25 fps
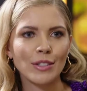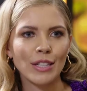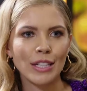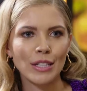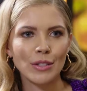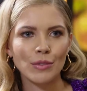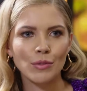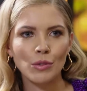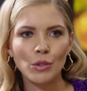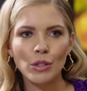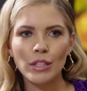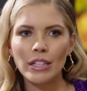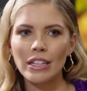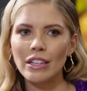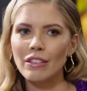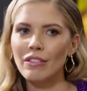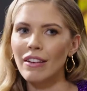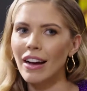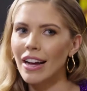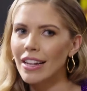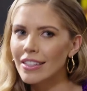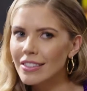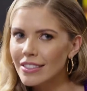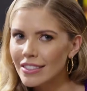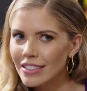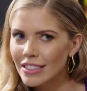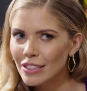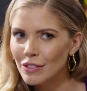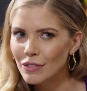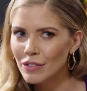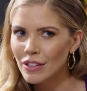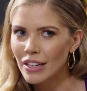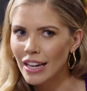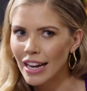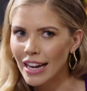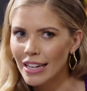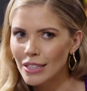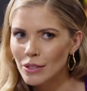mhm. da ist mhm. wirklich wahnsinnig
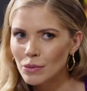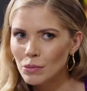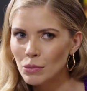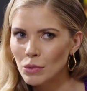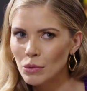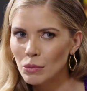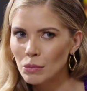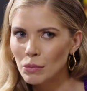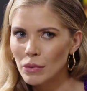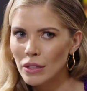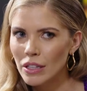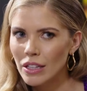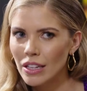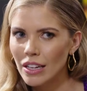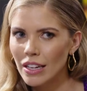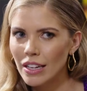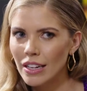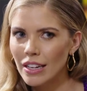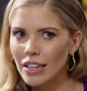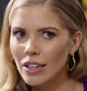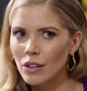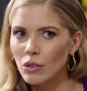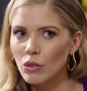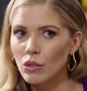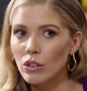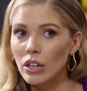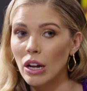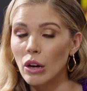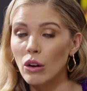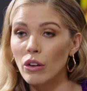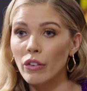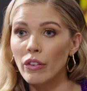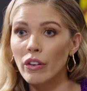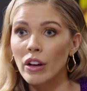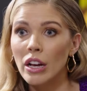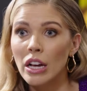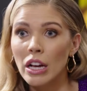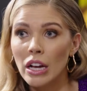viel Herzblut mit drinnen und
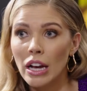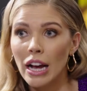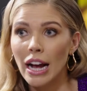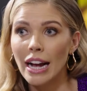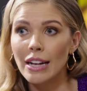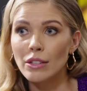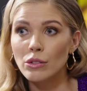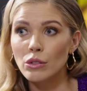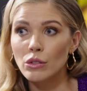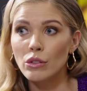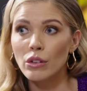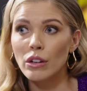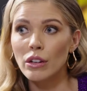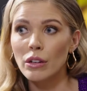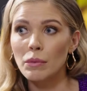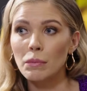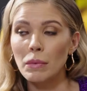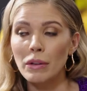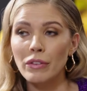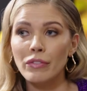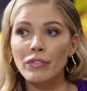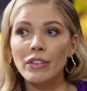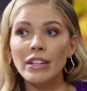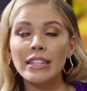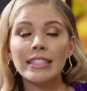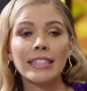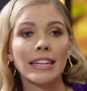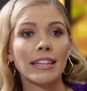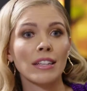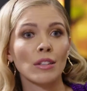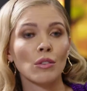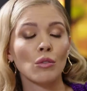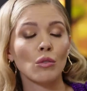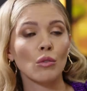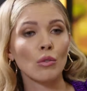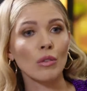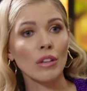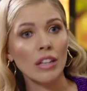auch, also ich meine, viel
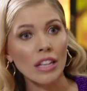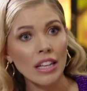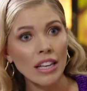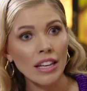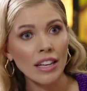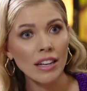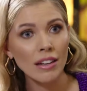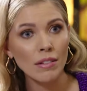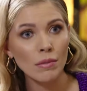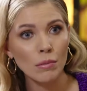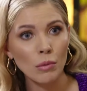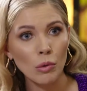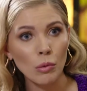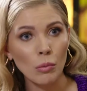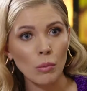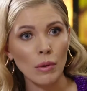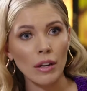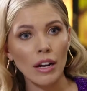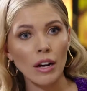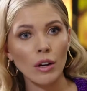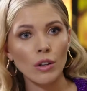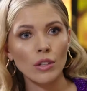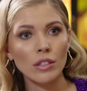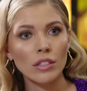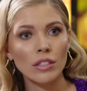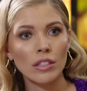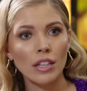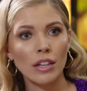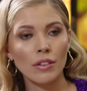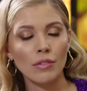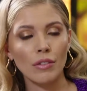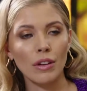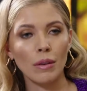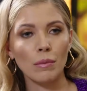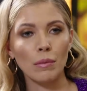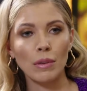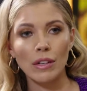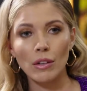Technologie, muss man mhm. auch
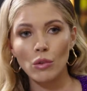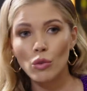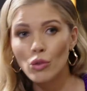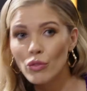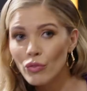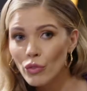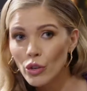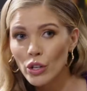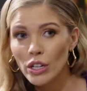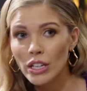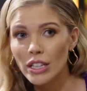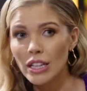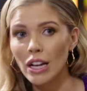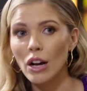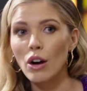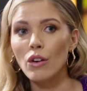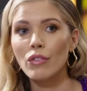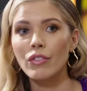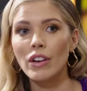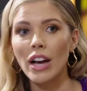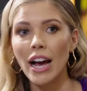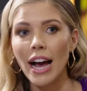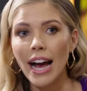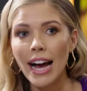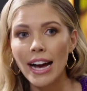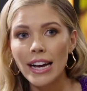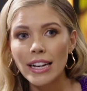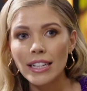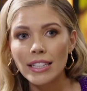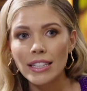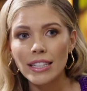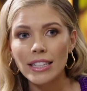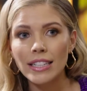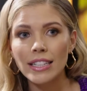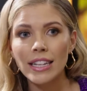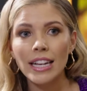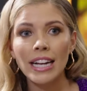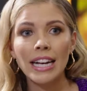sagen. Wir haben wirklich darauf
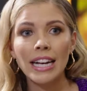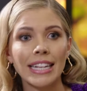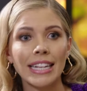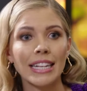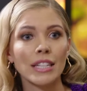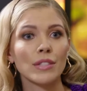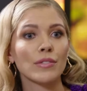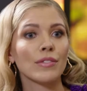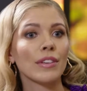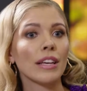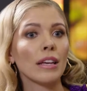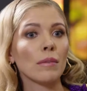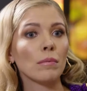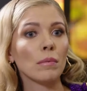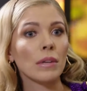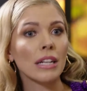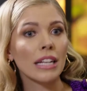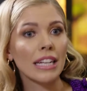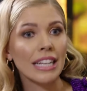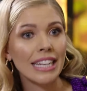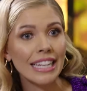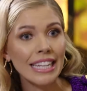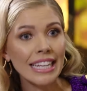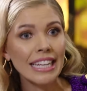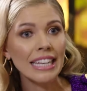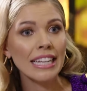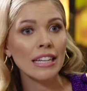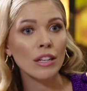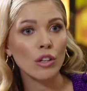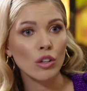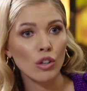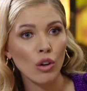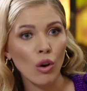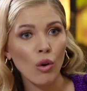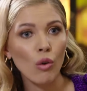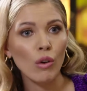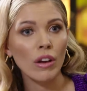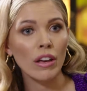geachtet, dass wir eben clean,
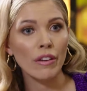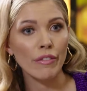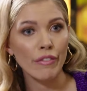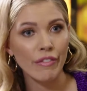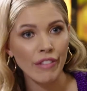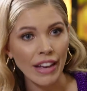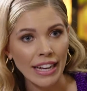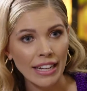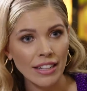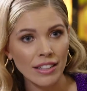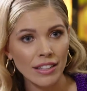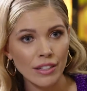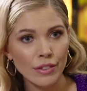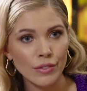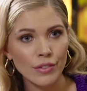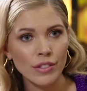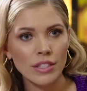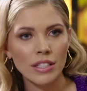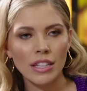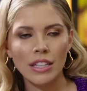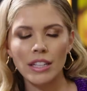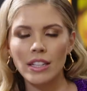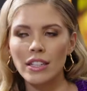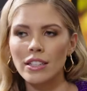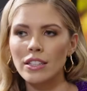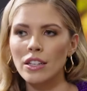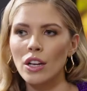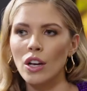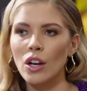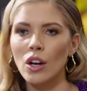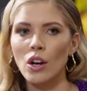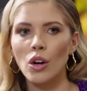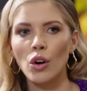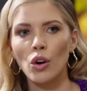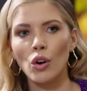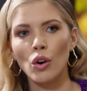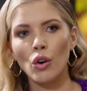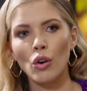glowy, effective sind.
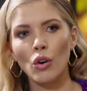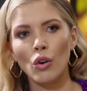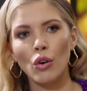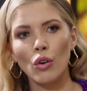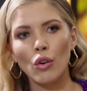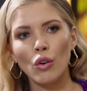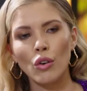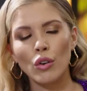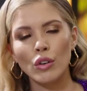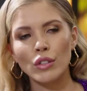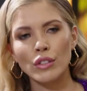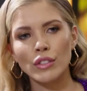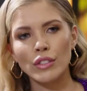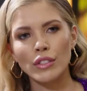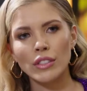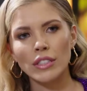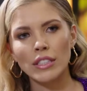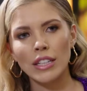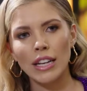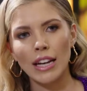Okay. Und